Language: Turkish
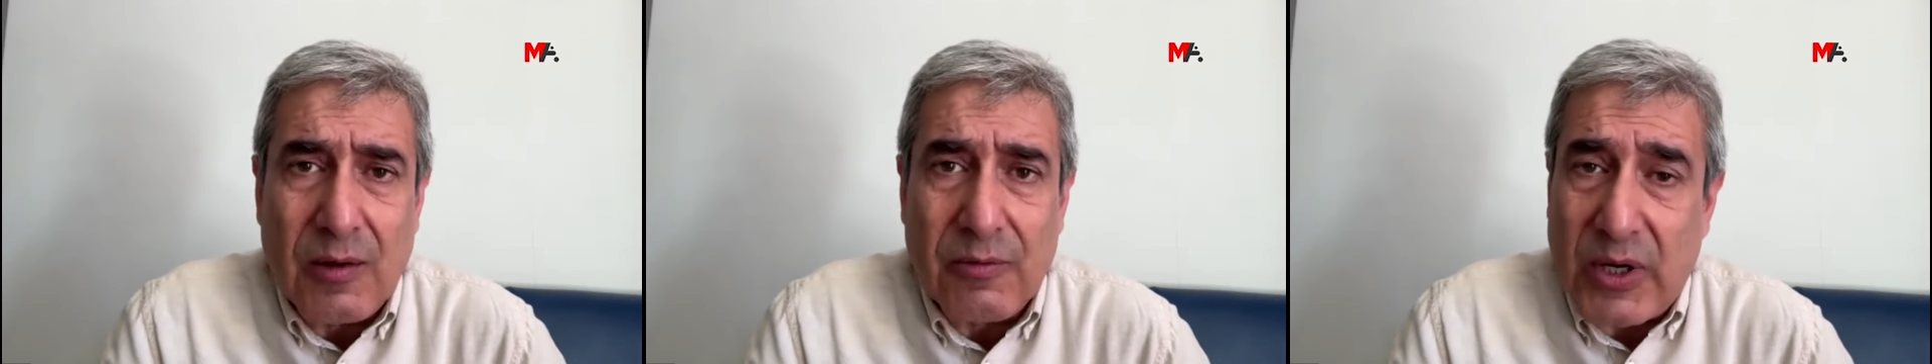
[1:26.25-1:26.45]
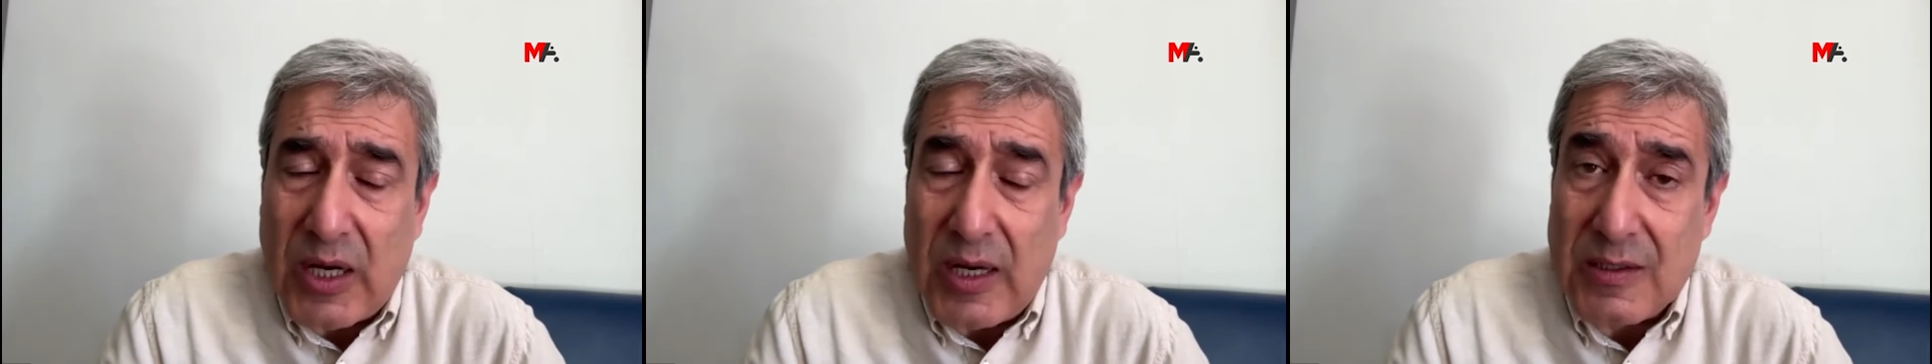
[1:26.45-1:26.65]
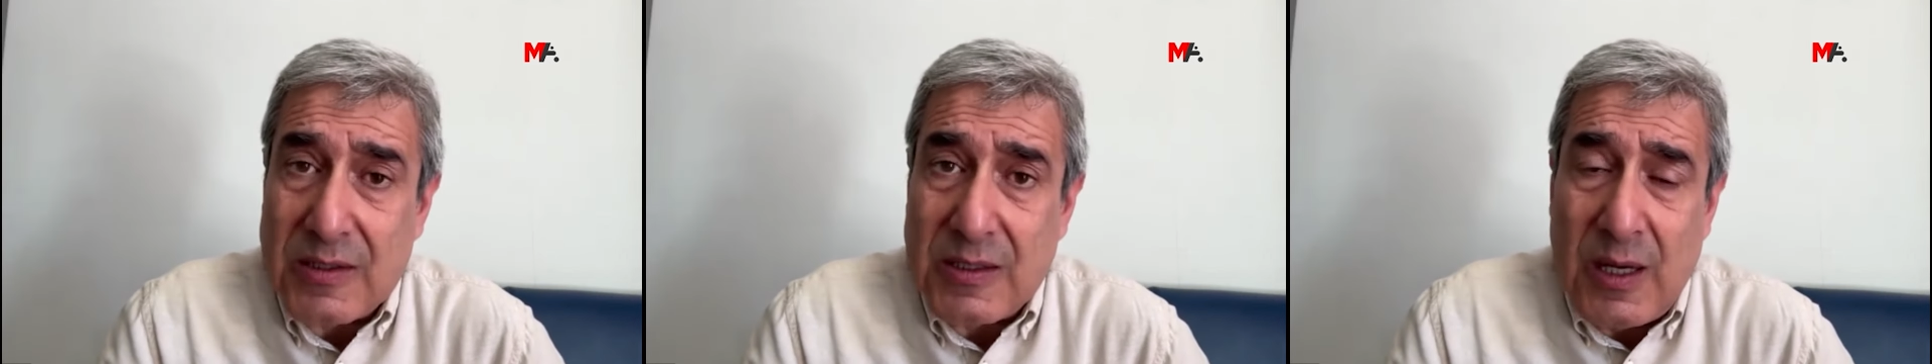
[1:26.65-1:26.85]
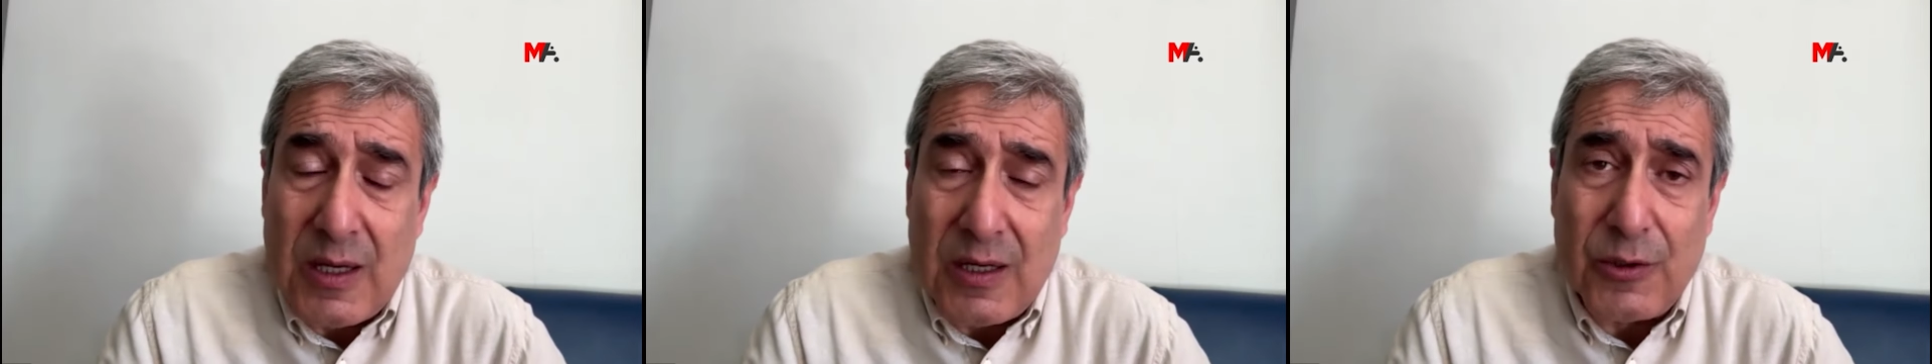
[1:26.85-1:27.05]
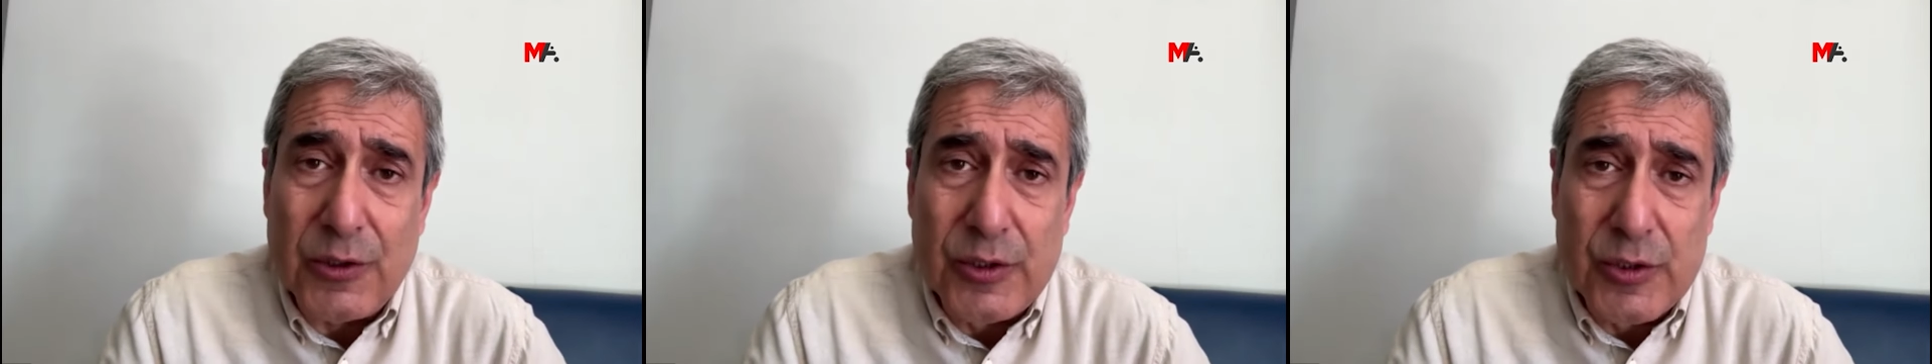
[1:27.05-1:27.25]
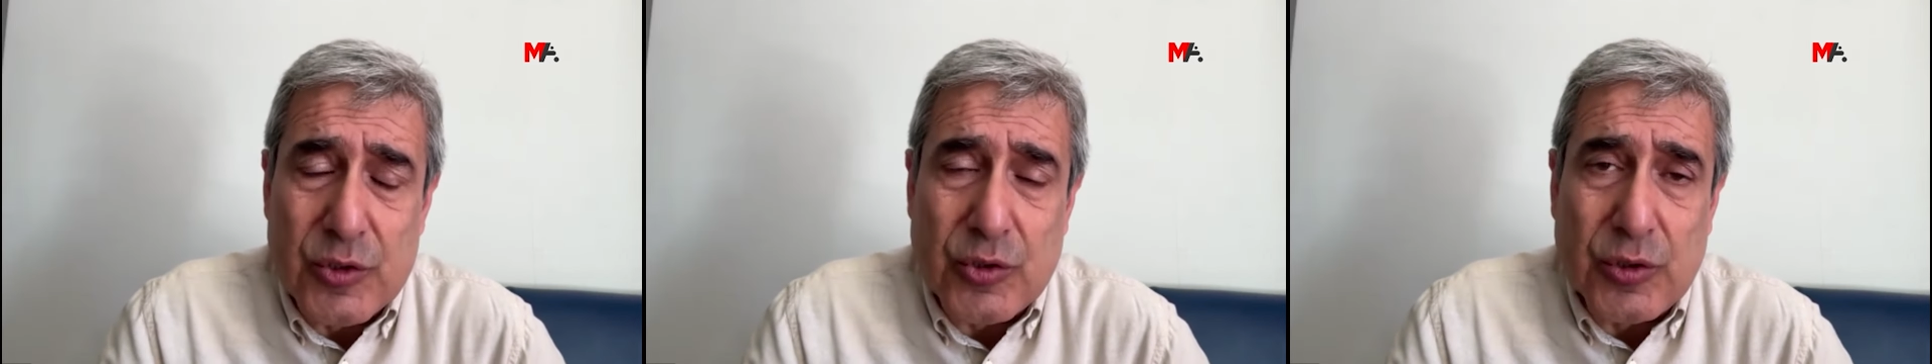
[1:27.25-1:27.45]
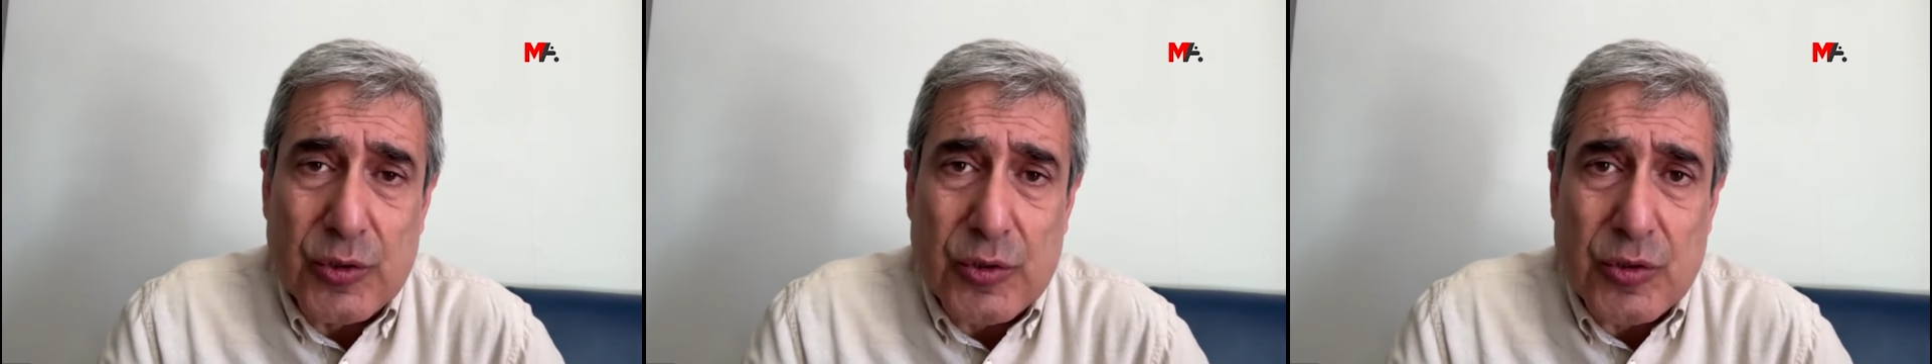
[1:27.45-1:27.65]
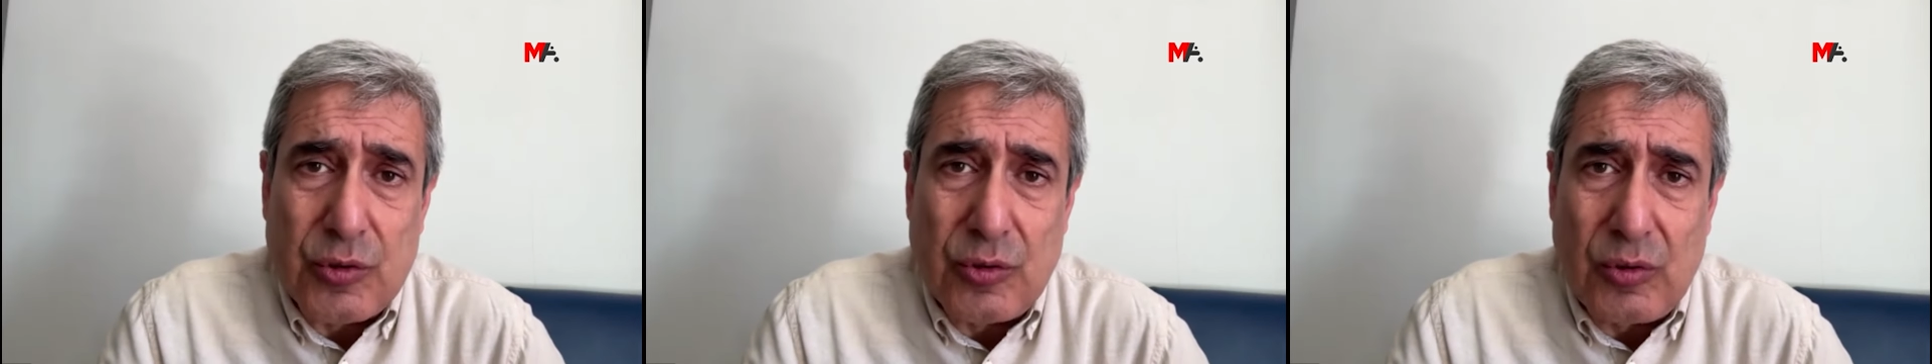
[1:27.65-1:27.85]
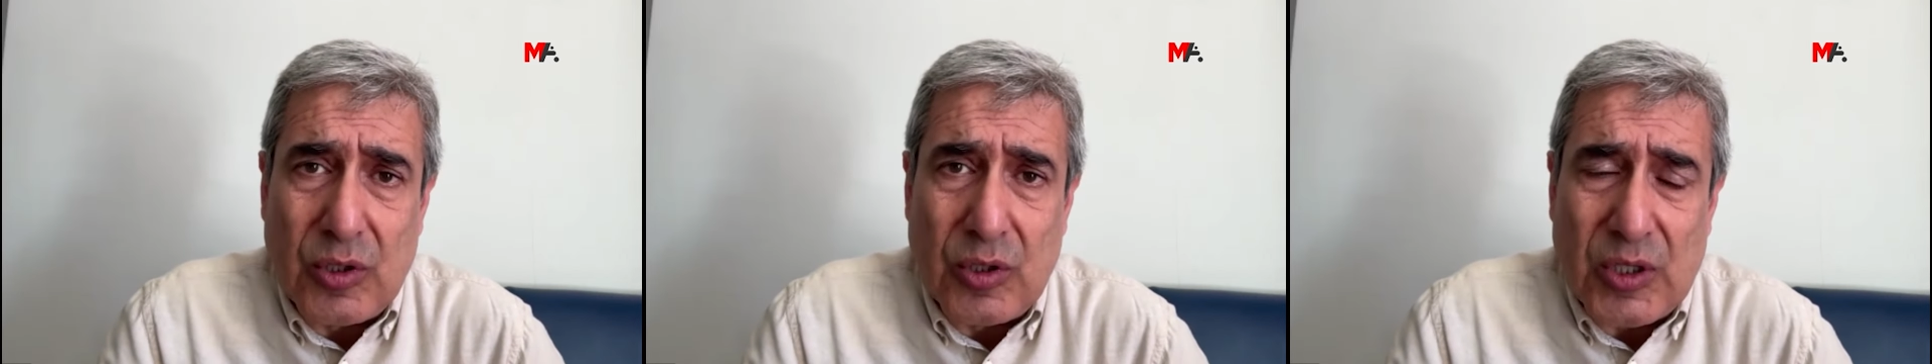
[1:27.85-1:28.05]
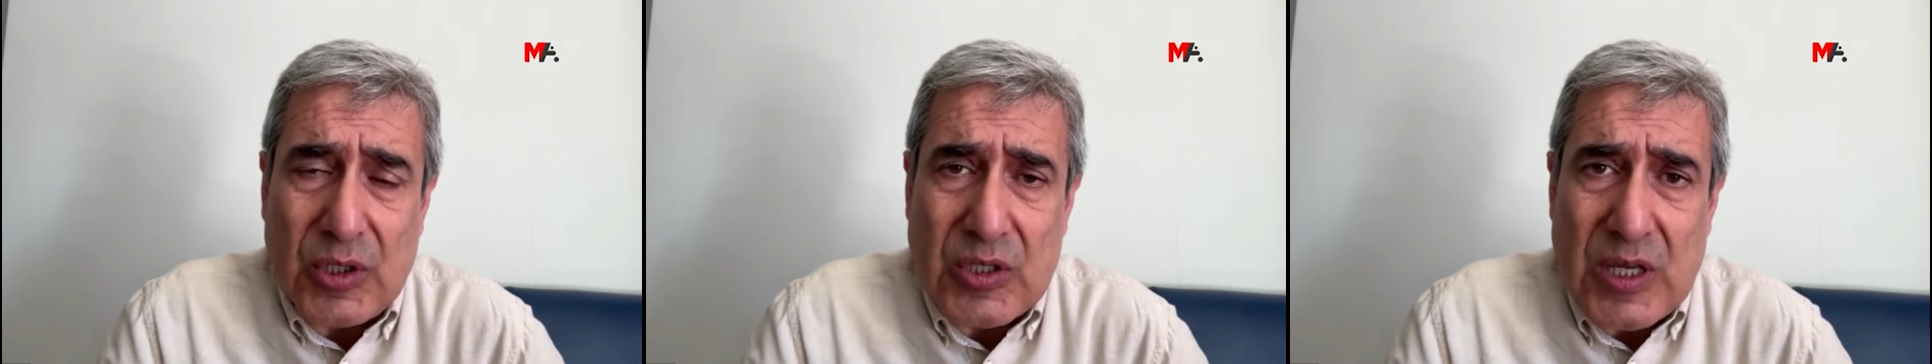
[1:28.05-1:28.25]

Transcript: Fakat ne olursa olsun e,